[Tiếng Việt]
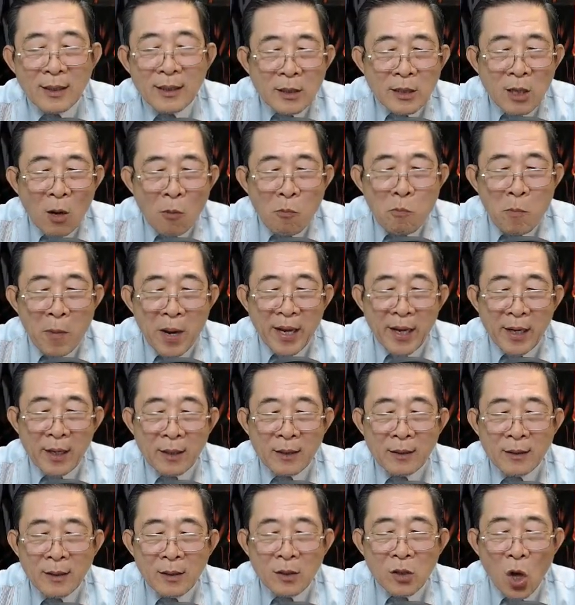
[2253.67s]
trong miệng
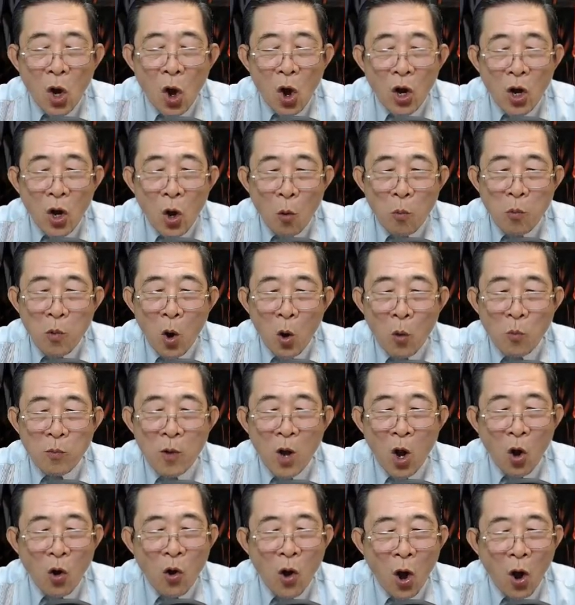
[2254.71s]
còn hùng hùng
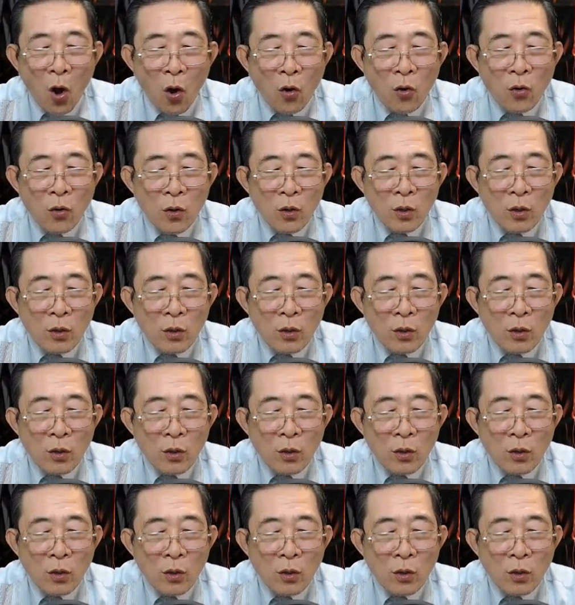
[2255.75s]
hổ hổ.